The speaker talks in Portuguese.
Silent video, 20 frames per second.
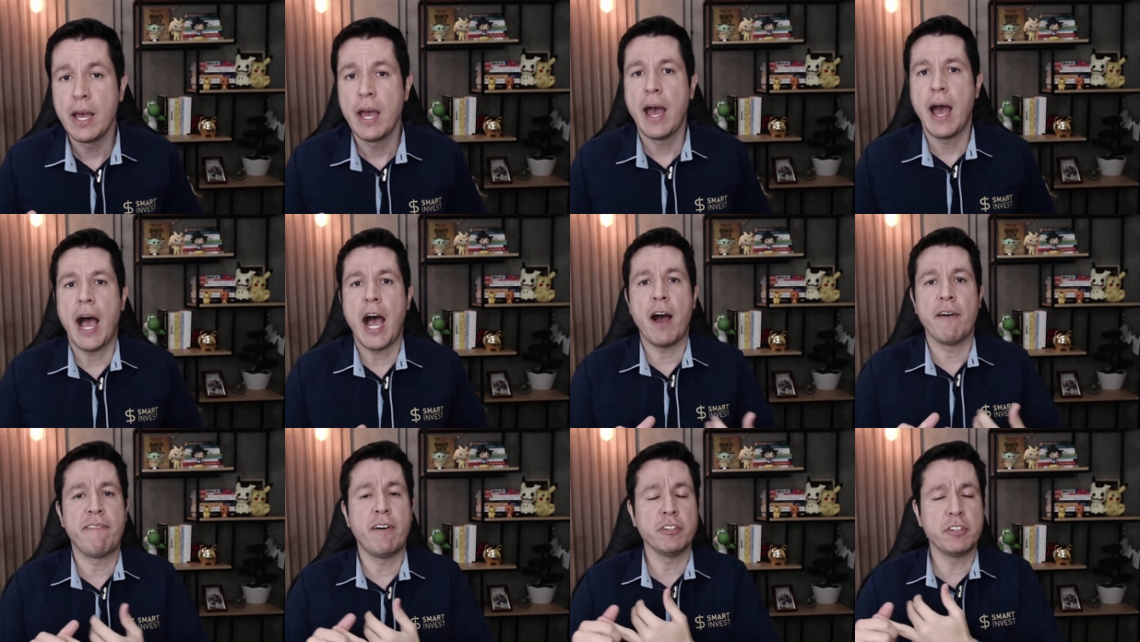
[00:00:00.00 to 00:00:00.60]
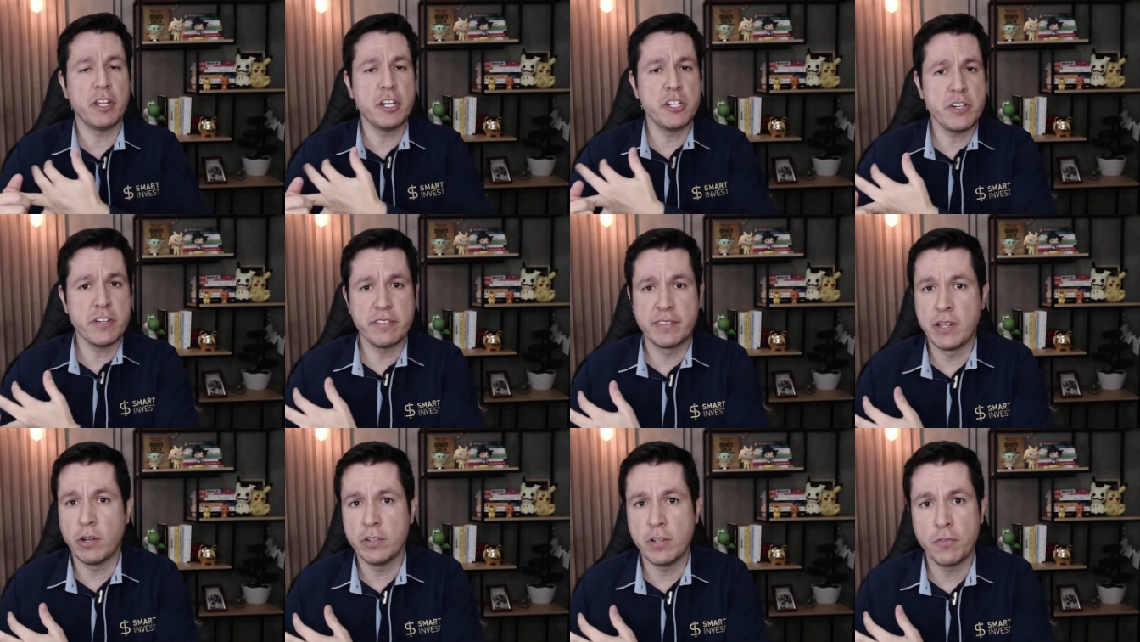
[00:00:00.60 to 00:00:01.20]
a falta de
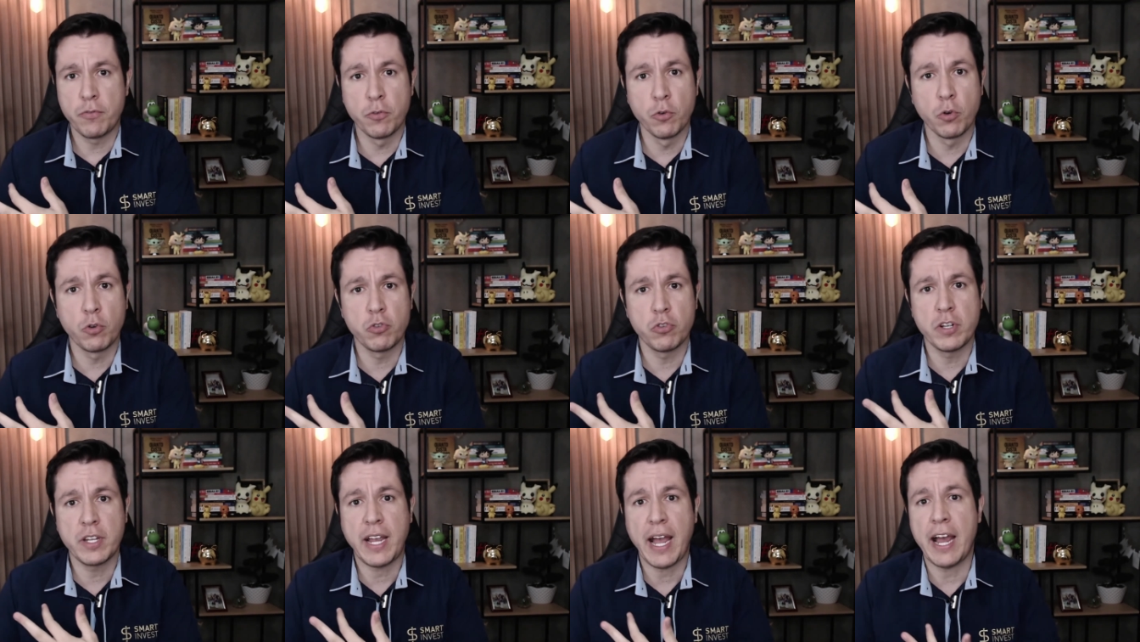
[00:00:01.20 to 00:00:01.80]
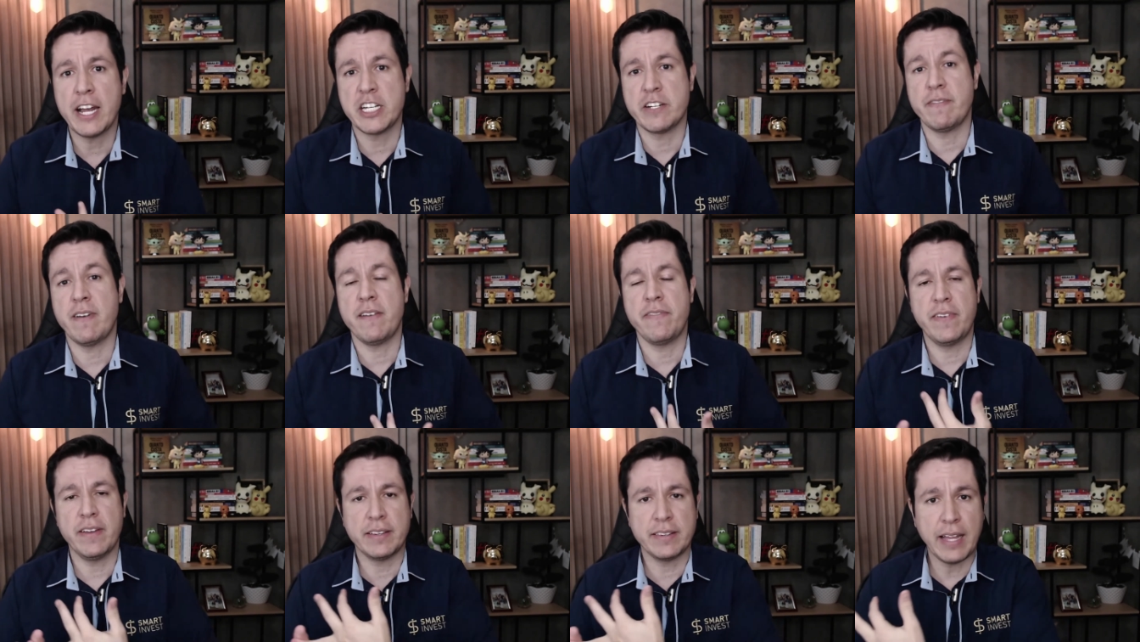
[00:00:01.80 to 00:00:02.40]
gestão de fluxo de caixa vai
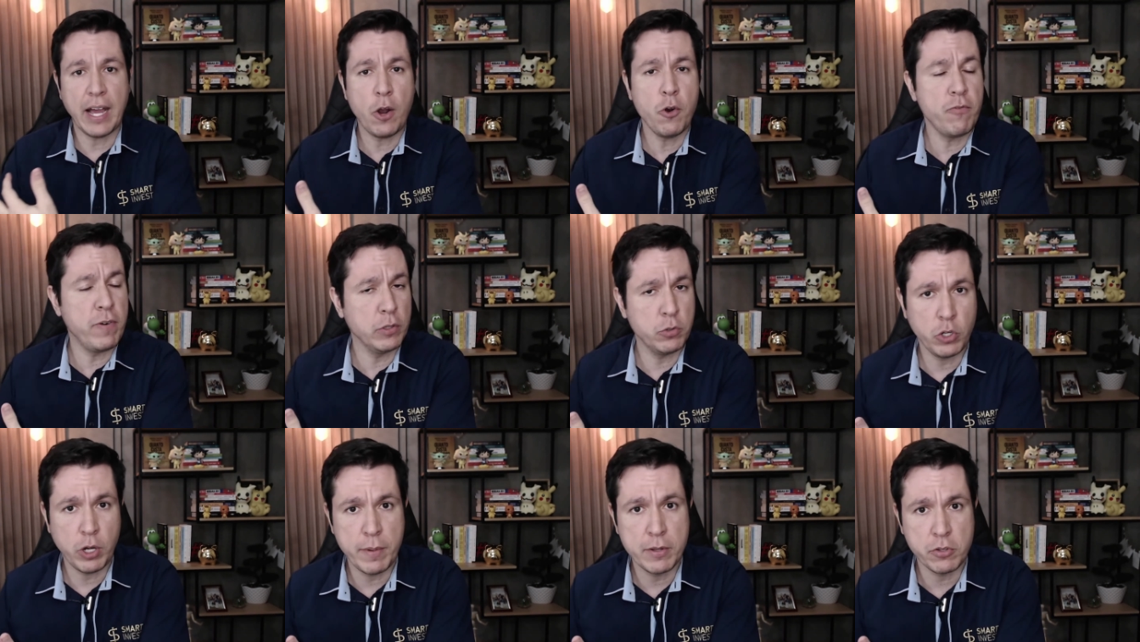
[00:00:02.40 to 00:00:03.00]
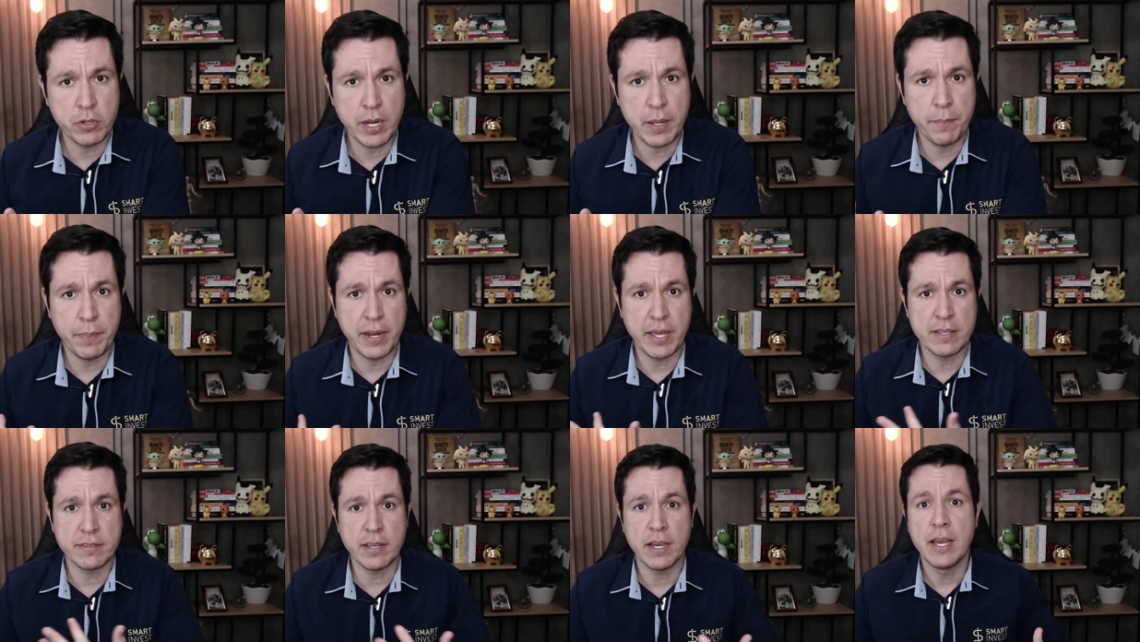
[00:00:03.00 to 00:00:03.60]
afetar o faturamento da empresa,